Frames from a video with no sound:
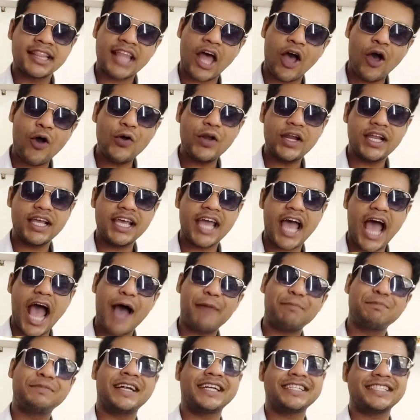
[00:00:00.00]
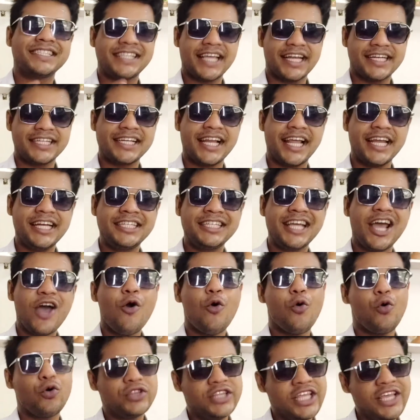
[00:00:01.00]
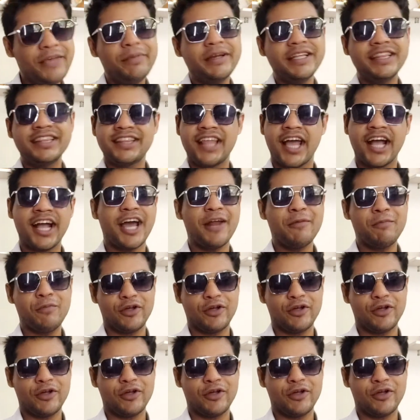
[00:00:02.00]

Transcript: তাহলে আপনার স্যাটেলাইটটা অধিবৃত্তাকার